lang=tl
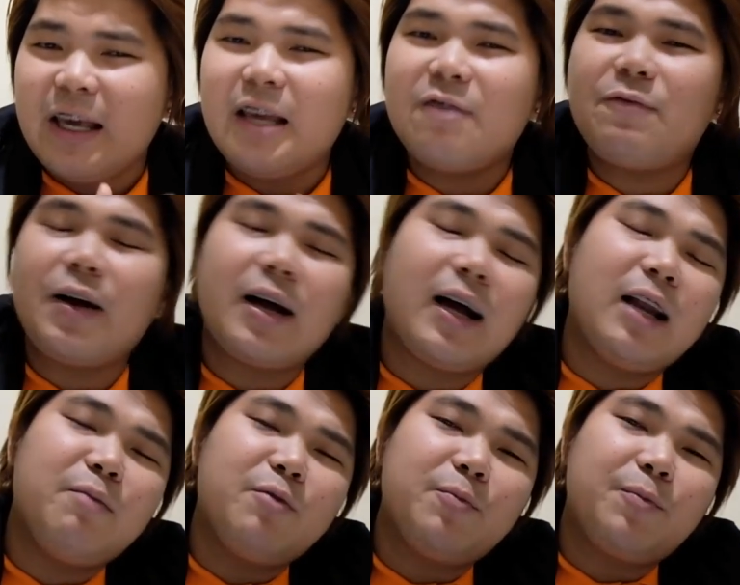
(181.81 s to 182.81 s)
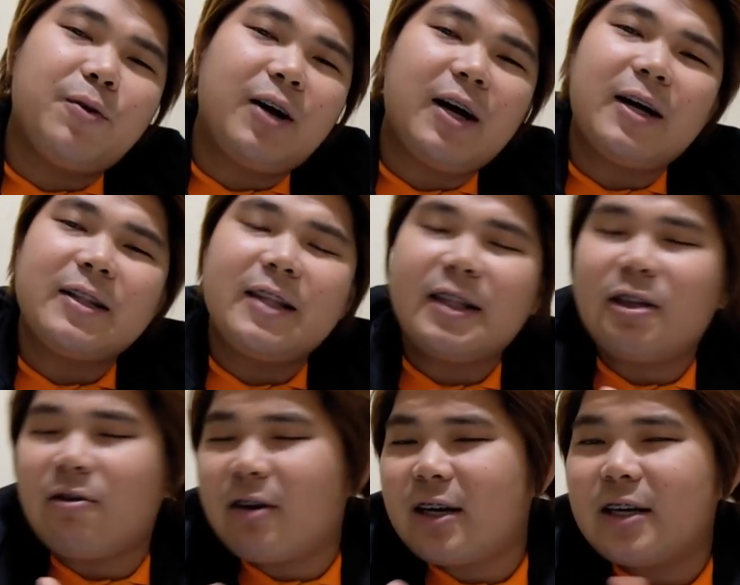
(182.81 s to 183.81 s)
in fact, alam niyo po, uh,
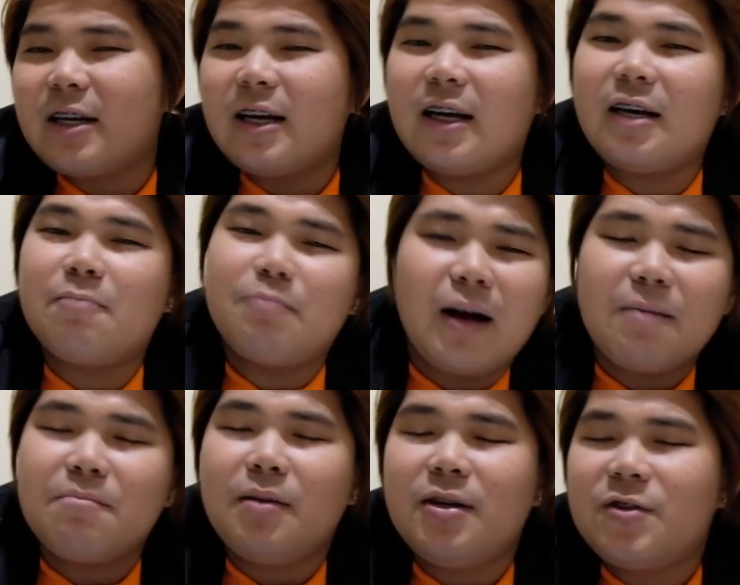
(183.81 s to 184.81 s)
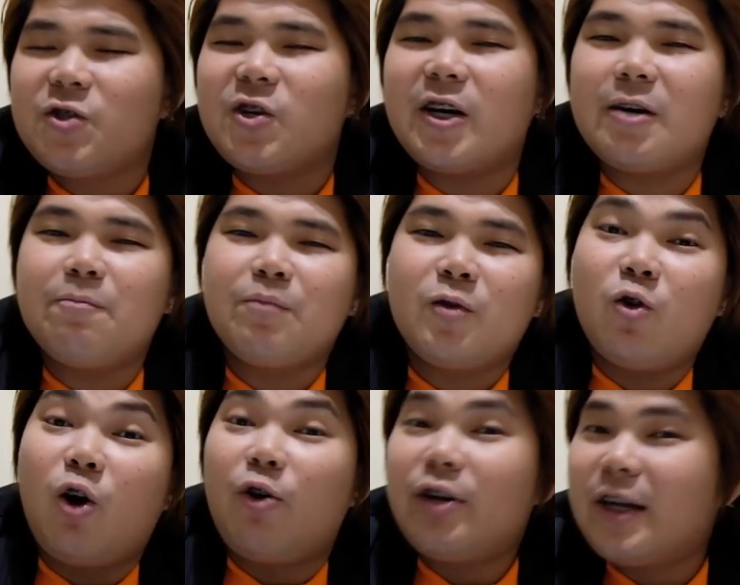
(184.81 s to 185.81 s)
tita or uh, ma'am, sir,
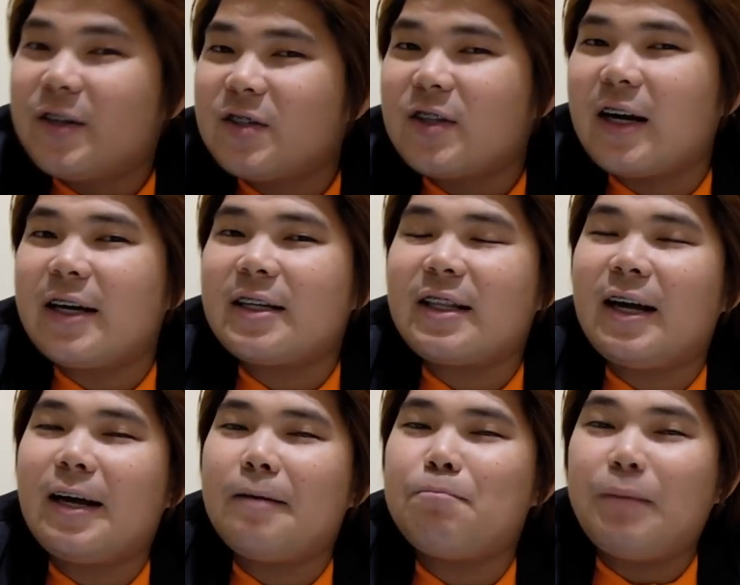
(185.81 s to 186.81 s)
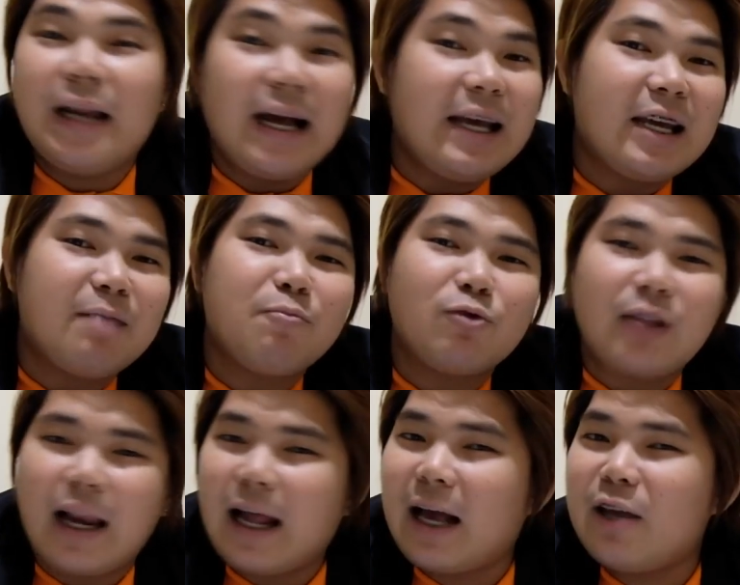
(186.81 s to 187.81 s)
nung ako nag-start, uh, pinanghiram ko
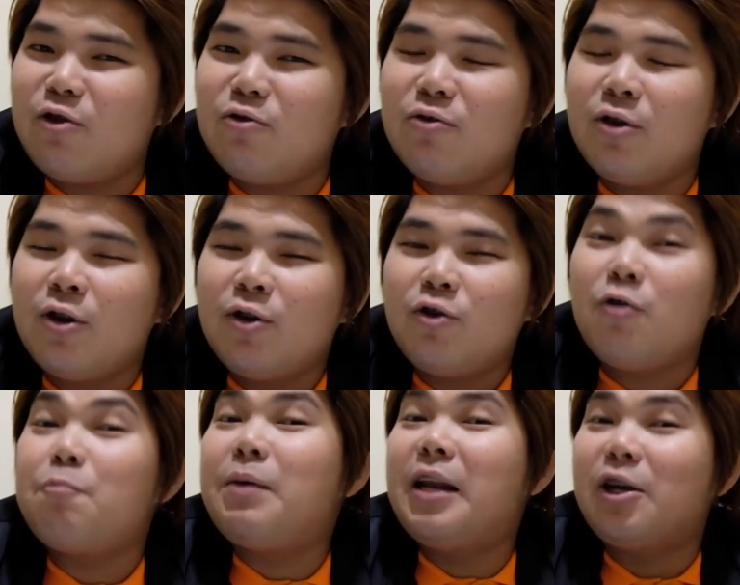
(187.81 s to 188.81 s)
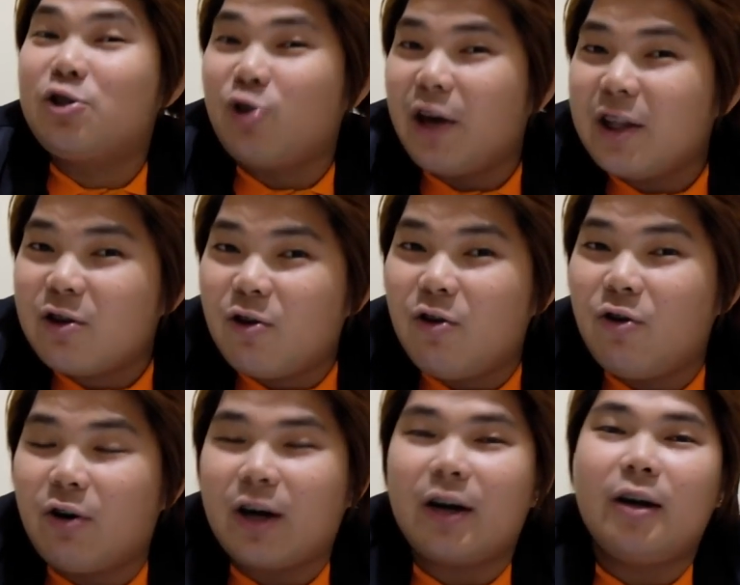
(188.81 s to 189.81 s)
talaga yung yung pinang-join
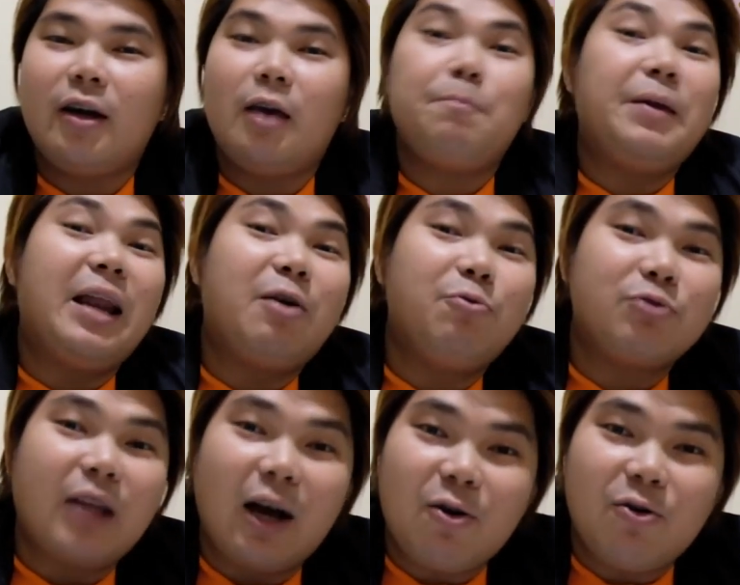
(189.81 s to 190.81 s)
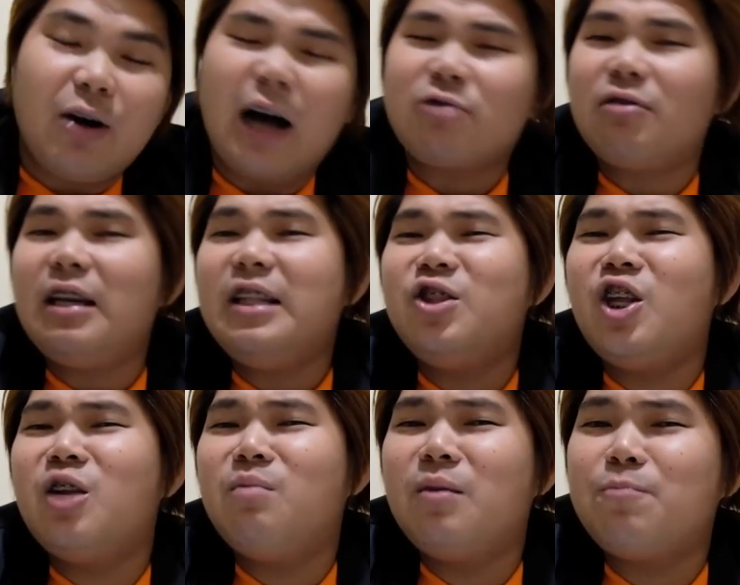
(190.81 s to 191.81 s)
ko or pinangutang ko. Actually,
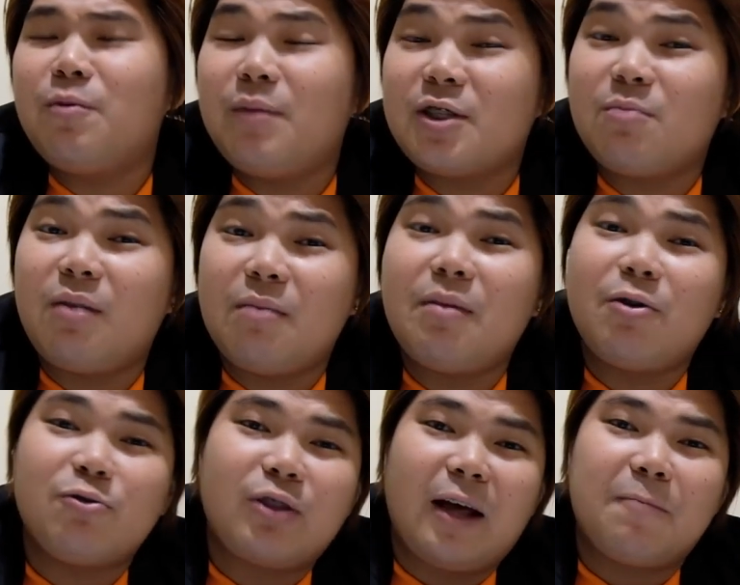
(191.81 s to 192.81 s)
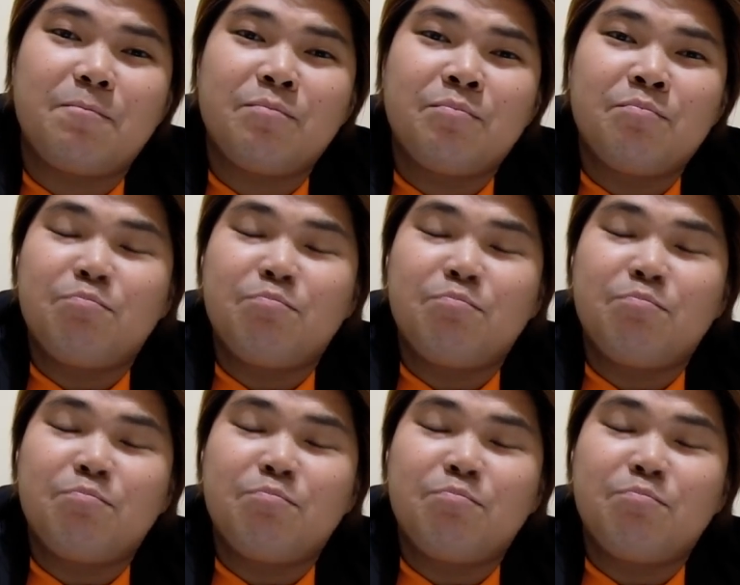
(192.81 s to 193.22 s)
hindi naman po masama mangutang.